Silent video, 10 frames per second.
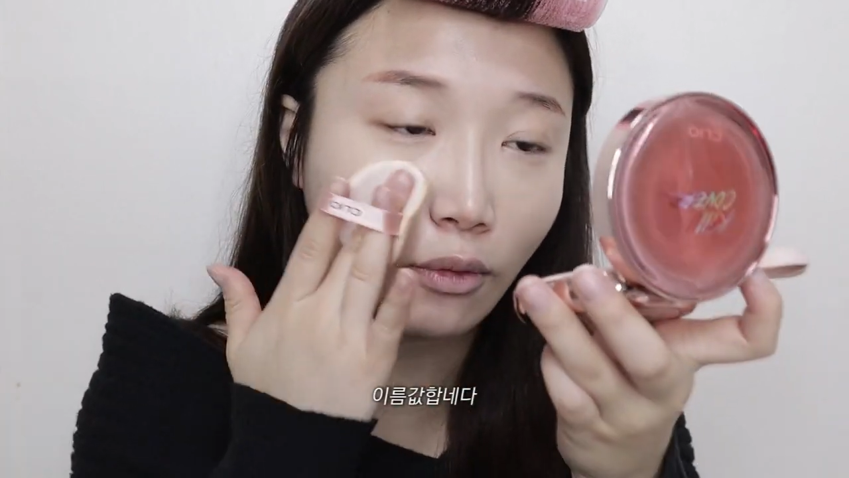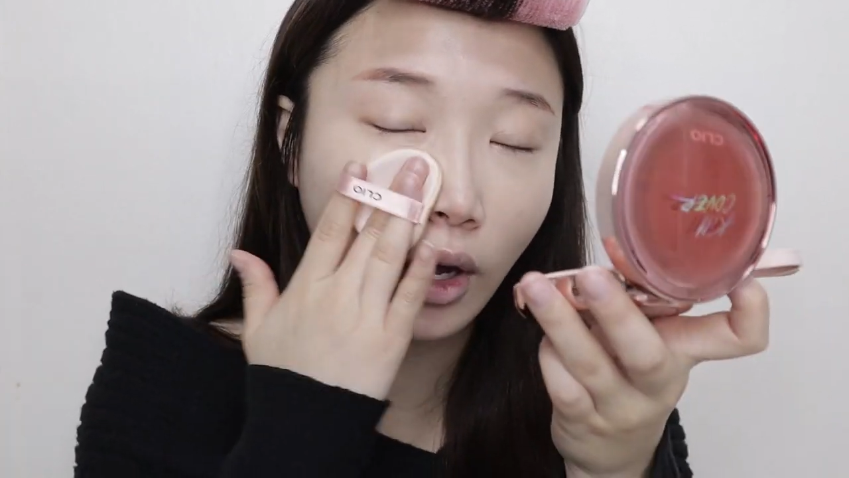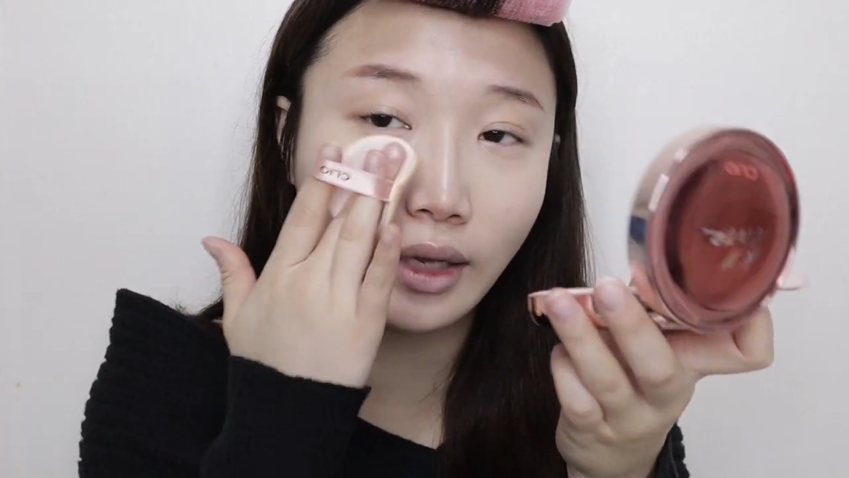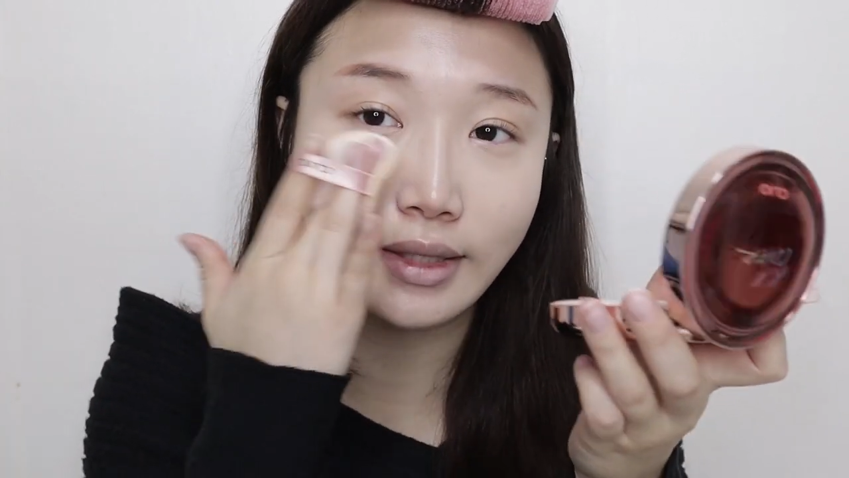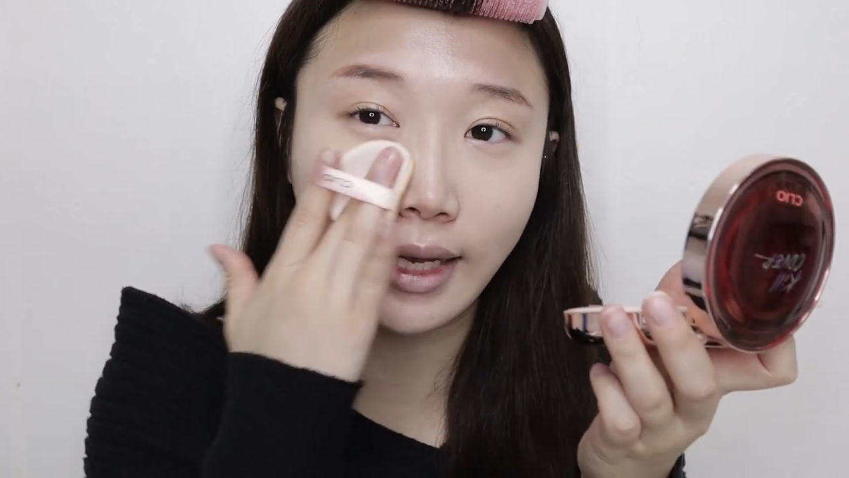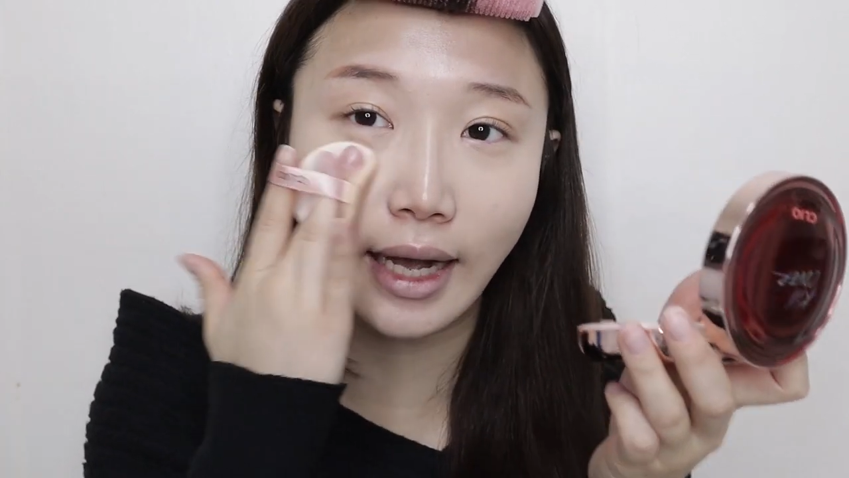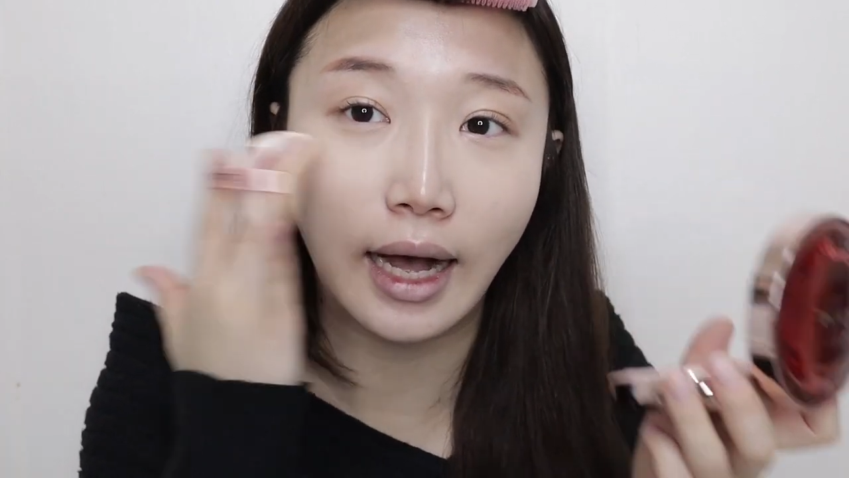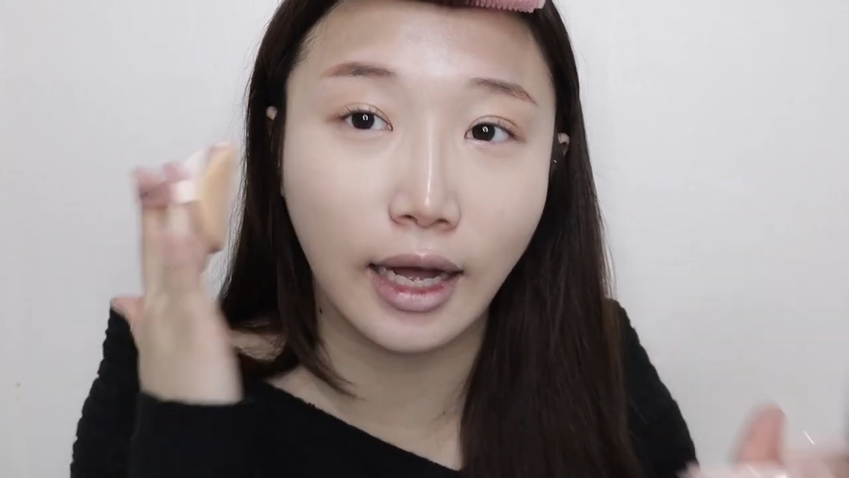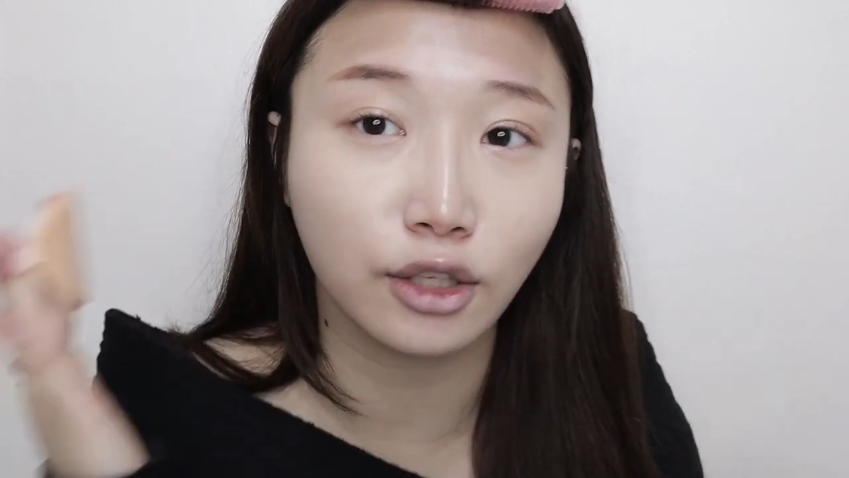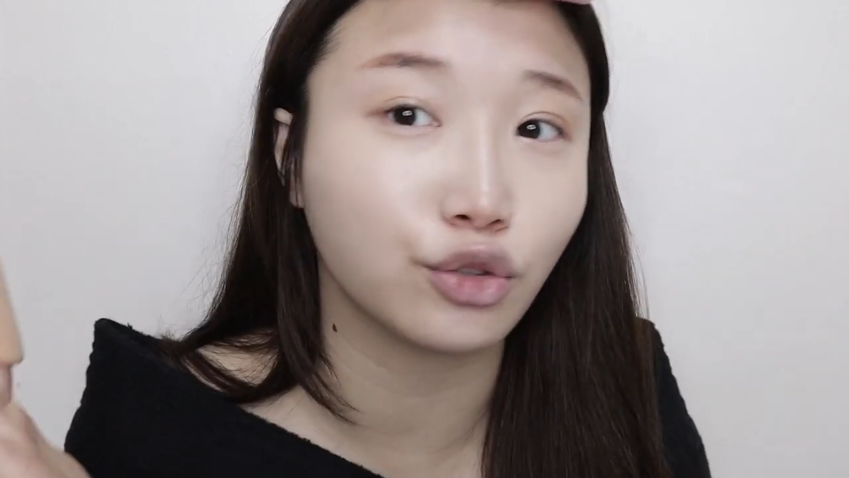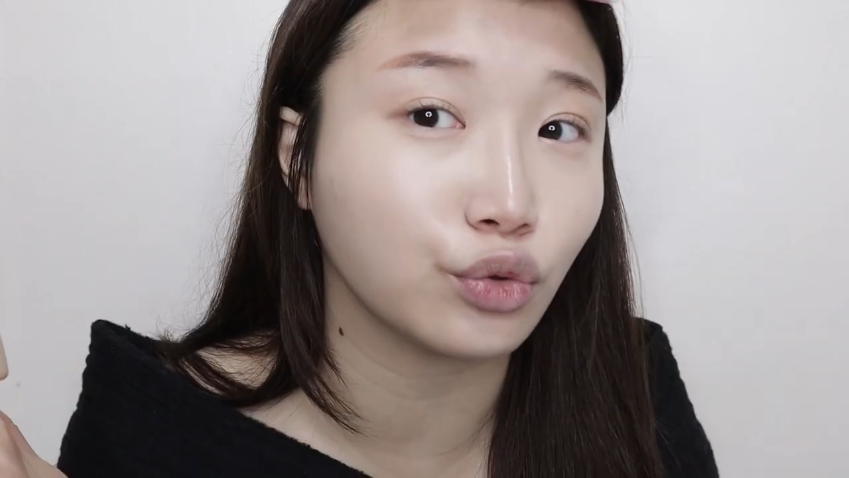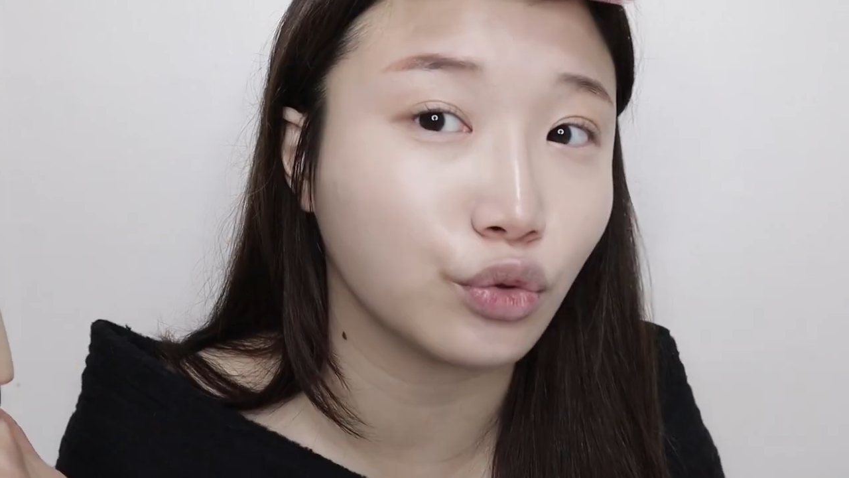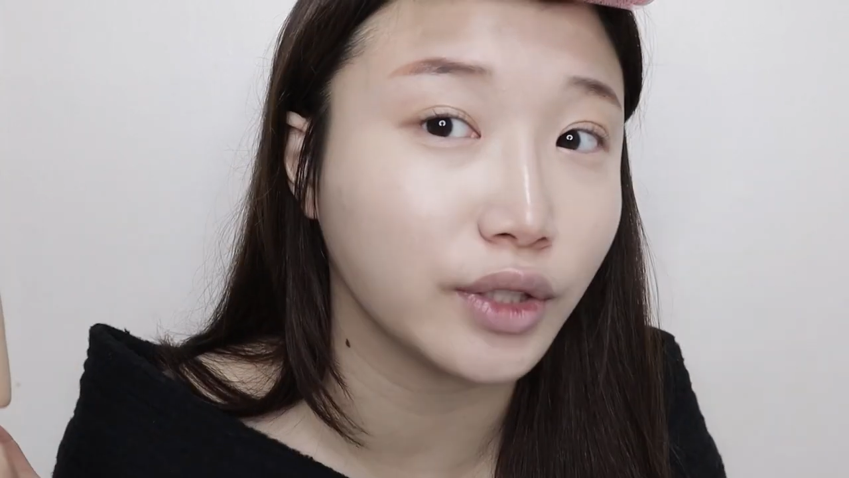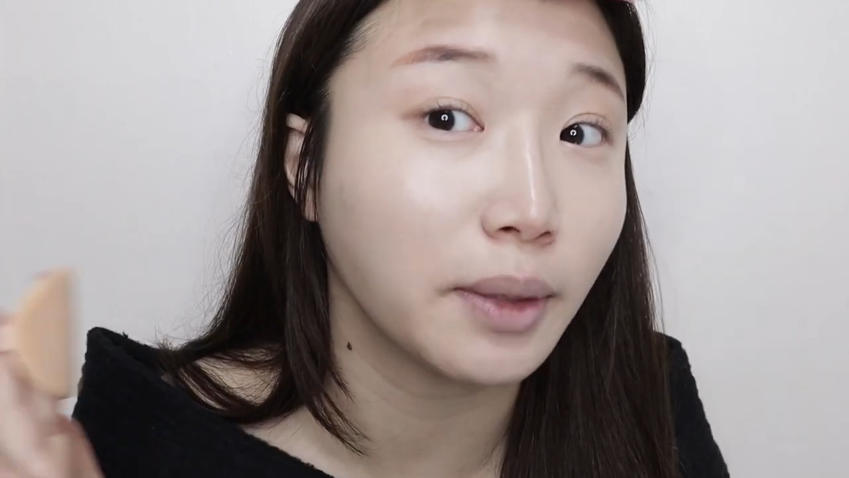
광채가 아주